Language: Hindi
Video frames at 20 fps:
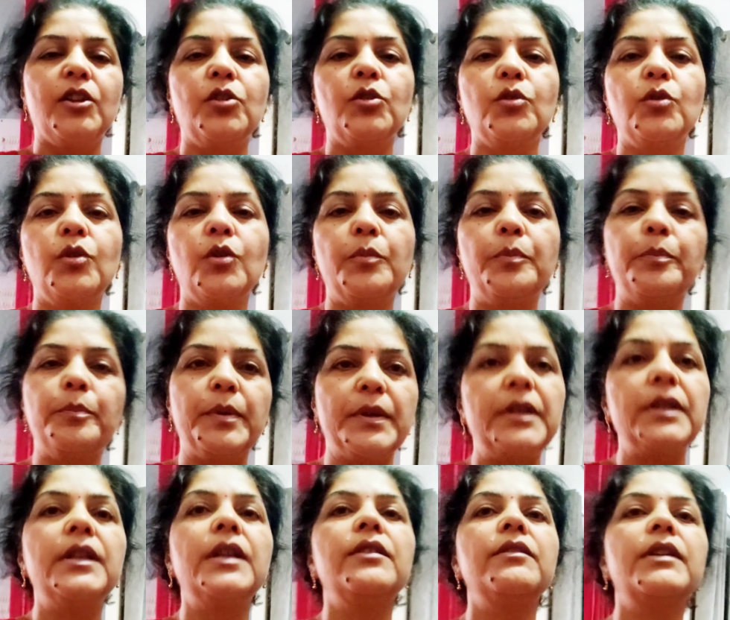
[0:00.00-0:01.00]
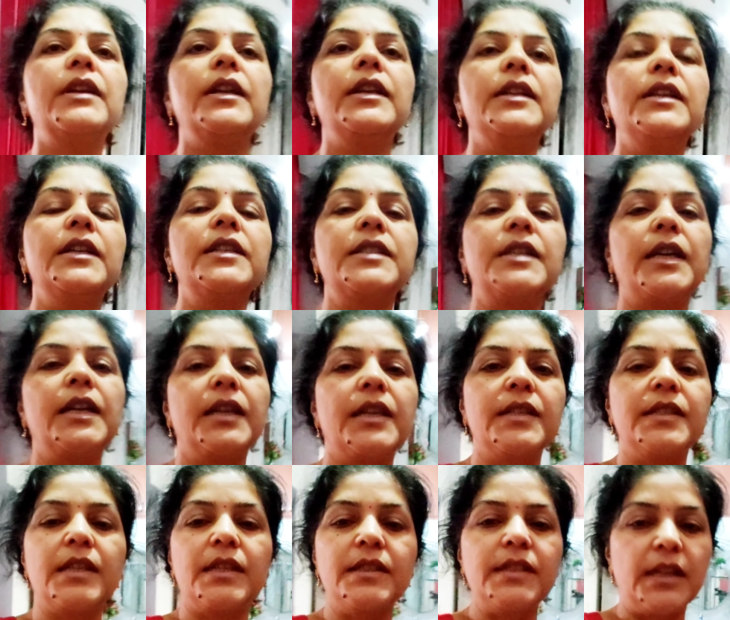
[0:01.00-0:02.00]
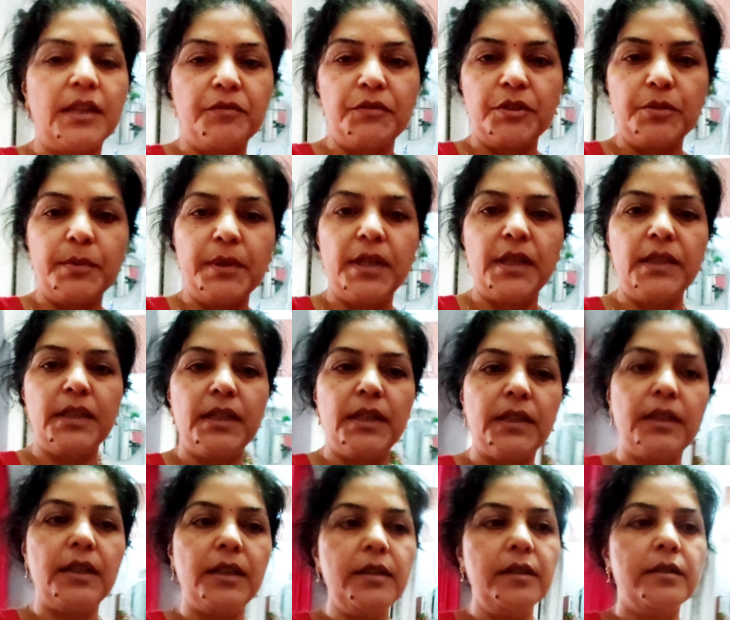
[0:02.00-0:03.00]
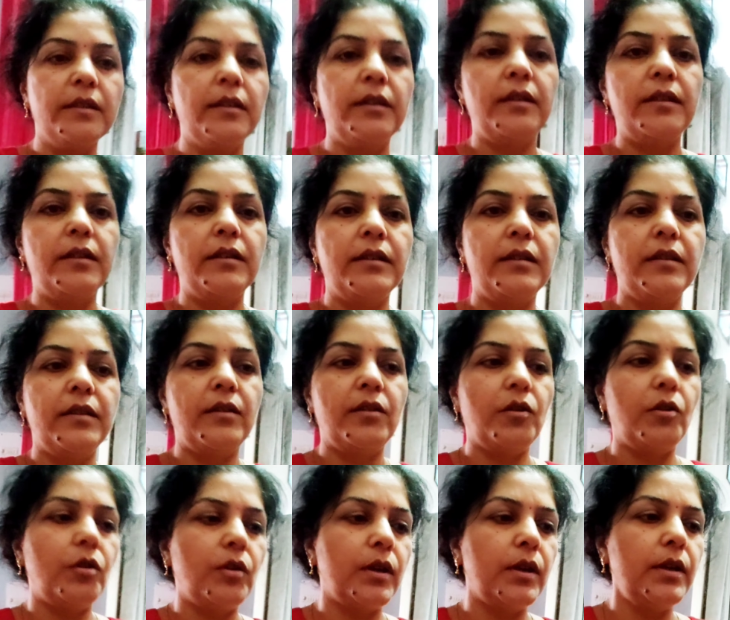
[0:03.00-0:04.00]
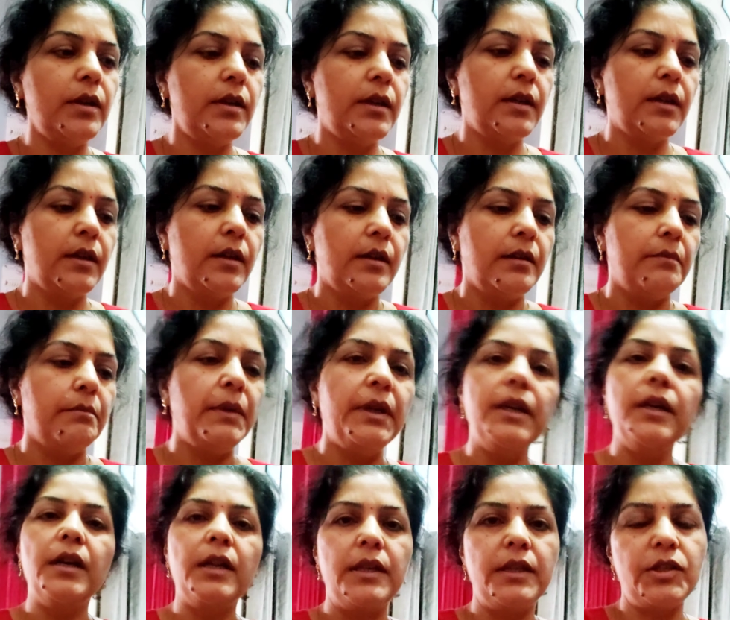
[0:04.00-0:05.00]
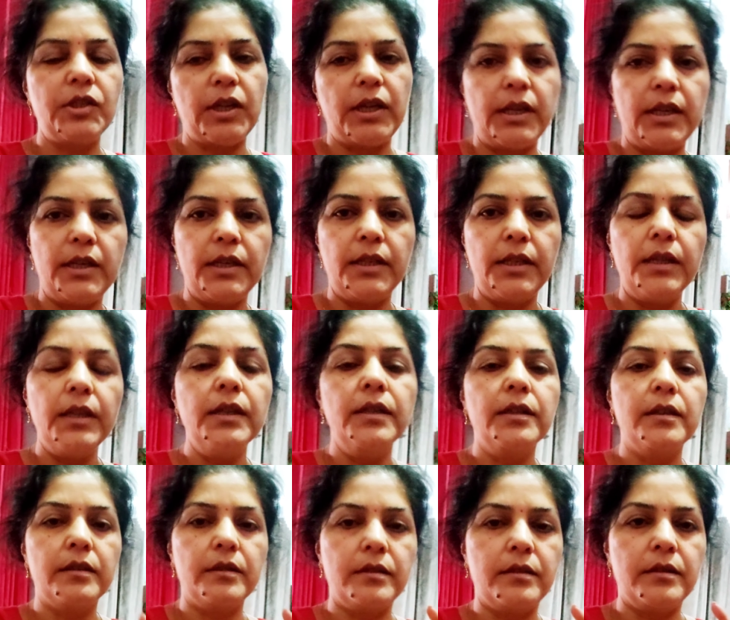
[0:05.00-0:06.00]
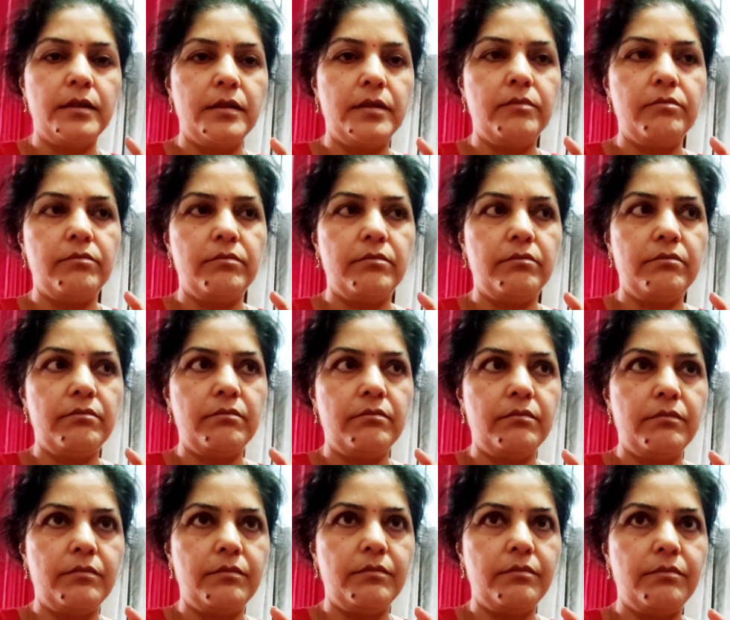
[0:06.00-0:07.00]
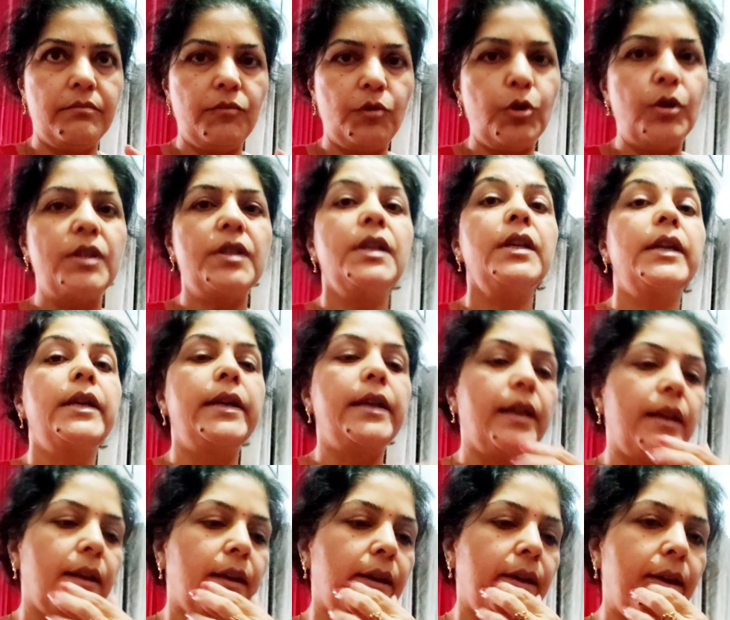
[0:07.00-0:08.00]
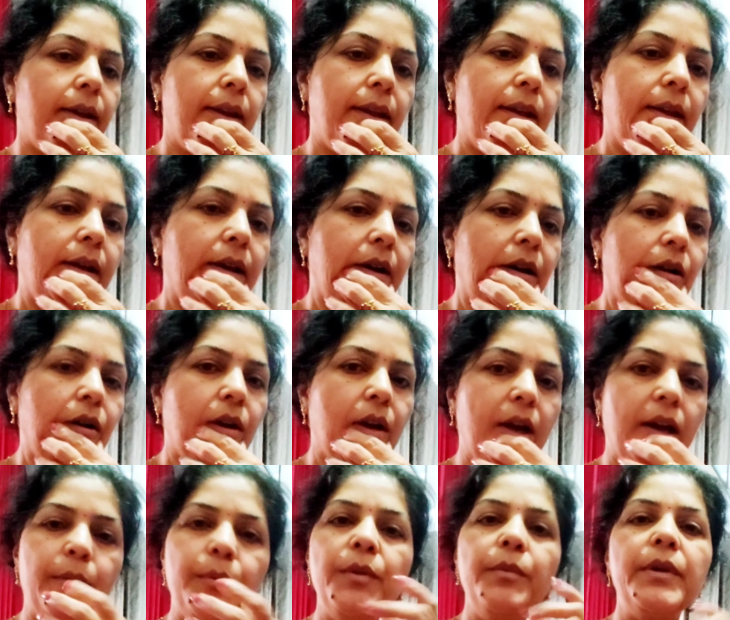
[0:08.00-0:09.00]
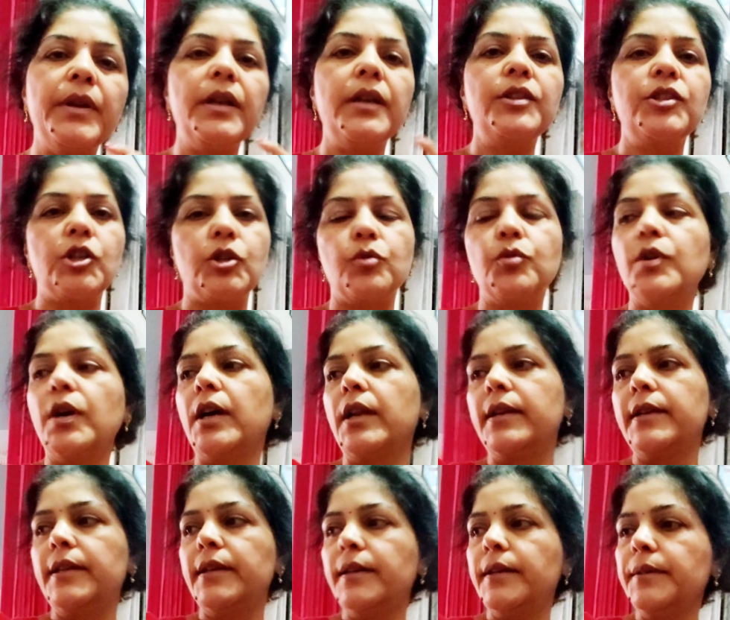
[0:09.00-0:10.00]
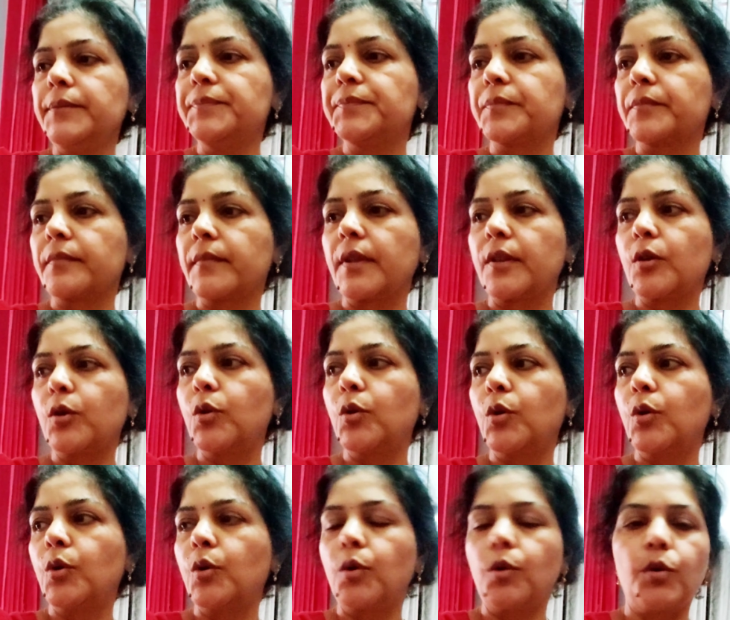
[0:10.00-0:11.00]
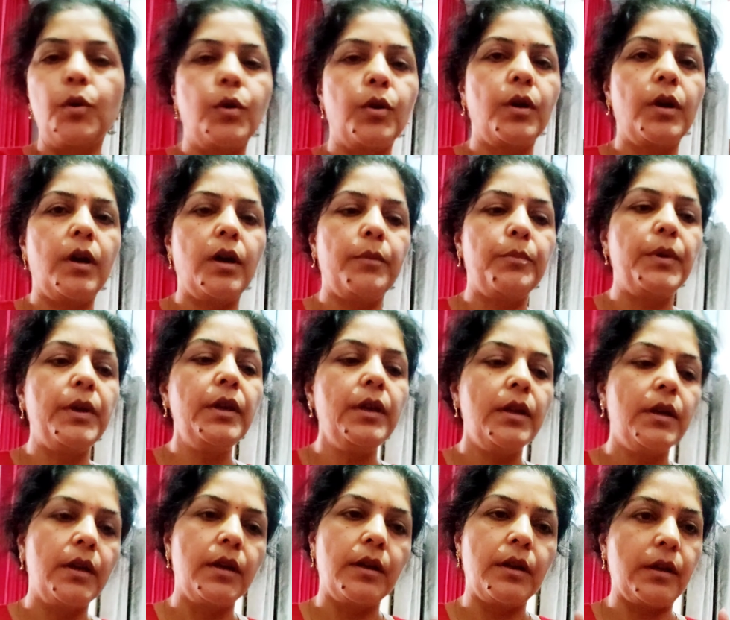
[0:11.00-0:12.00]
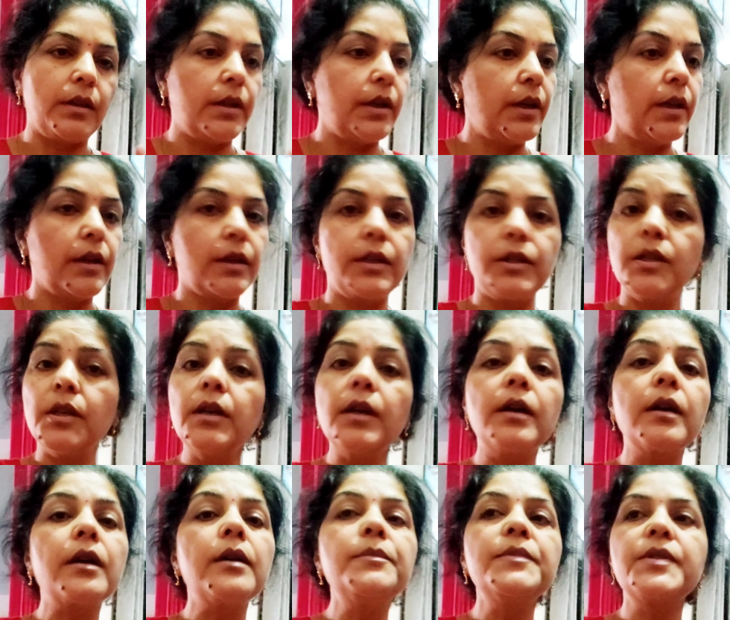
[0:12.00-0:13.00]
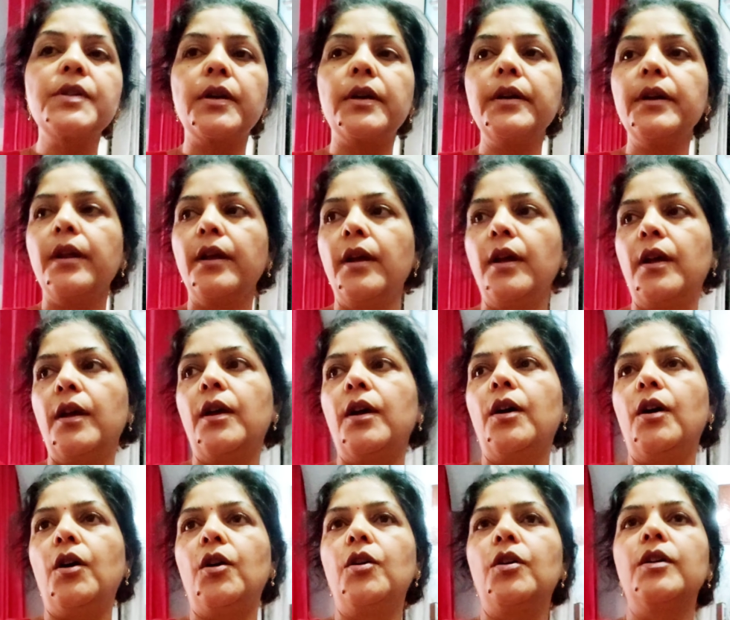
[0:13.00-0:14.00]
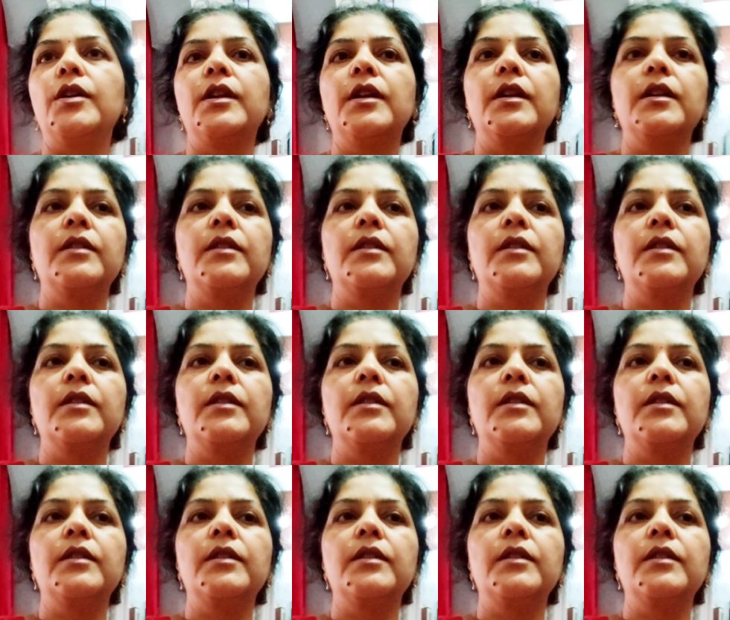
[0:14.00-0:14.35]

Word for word: तो पतिदेव के लिए चाय के साथ सैंडविच बना दिया था आ, और मैंने खाली चाय ली थी आ, थोड़ा सा घी डाल के और अभी मैंने चीकू खा लिए हैं तो अभी करते हैं किचन का काम स्टार्ट और